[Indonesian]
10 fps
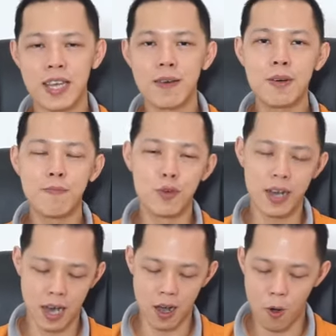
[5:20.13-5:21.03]
saya
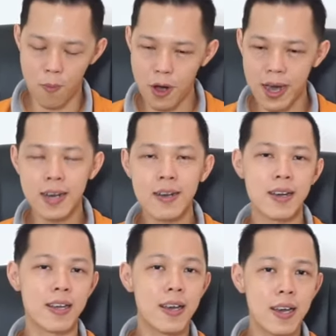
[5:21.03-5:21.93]
membuka omongan
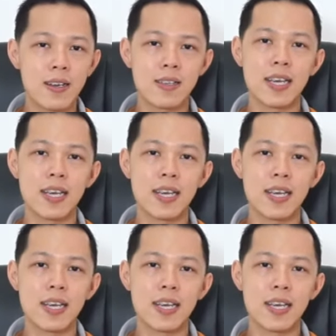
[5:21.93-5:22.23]
dengan